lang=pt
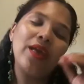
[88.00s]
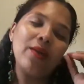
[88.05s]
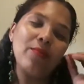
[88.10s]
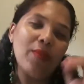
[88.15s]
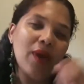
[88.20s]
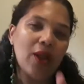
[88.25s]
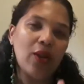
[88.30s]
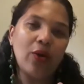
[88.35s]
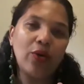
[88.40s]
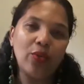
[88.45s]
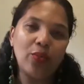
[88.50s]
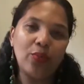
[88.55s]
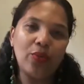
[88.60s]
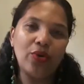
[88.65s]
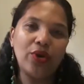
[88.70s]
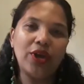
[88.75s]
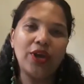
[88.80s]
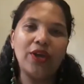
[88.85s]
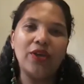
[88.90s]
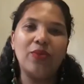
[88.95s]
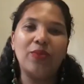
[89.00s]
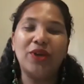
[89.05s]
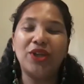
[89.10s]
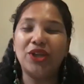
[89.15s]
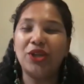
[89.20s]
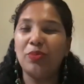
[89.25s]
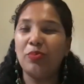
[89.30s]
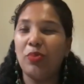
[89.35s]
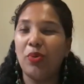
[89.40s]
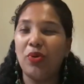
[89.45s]
melhora um pouquinho, mas
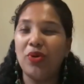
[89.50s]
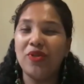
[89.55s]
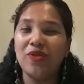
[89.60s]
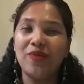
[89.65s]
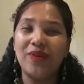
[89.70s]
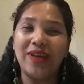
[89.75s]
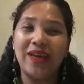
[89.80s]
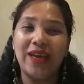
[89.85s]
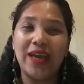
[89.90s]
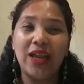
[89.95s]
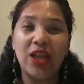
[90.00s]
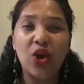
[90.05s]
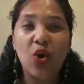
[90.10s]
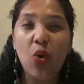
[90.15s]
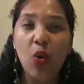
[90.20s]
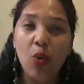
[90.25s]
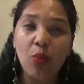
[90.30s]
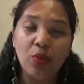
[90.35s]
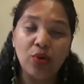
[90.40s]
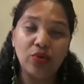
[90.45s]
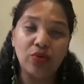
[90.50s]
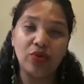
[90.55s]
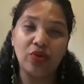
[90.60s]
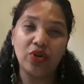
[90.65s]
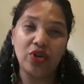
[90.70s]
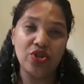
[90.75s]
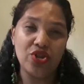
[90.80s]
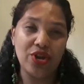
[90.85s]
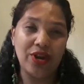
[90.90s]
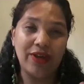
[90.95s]
depois fica aquele incômodo na
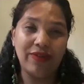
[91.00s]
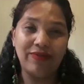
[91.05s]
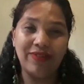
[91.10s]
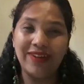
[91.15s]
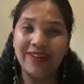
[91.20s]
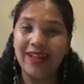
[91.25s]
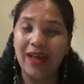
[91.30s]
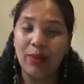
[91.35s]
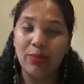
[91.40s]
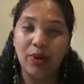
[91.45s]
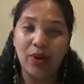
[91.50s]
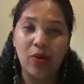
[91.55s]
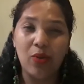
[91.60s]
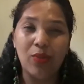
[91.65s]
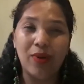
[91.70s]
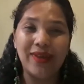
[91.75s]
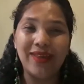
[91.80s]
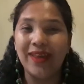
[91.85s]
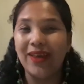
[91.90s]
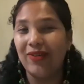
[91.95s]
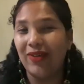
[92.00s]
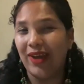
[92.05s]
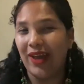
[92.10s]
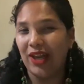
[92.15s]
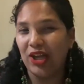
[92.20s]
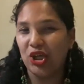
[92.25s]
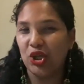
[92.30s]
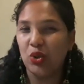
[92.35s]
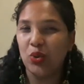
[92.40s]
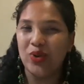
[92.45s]
hora de levantar para ir ao banheiro,
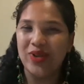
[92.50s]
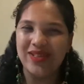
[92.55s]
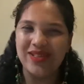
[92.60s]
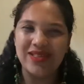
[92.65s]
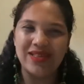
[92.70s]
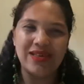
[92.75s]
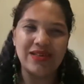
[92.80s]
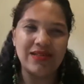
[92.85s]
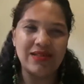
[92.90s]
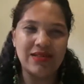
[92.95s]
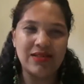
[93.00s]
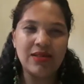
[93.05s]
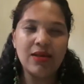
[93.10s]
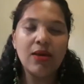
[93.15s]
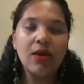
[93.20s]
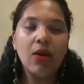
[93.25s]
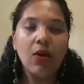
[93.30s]
aquelas dorezinhas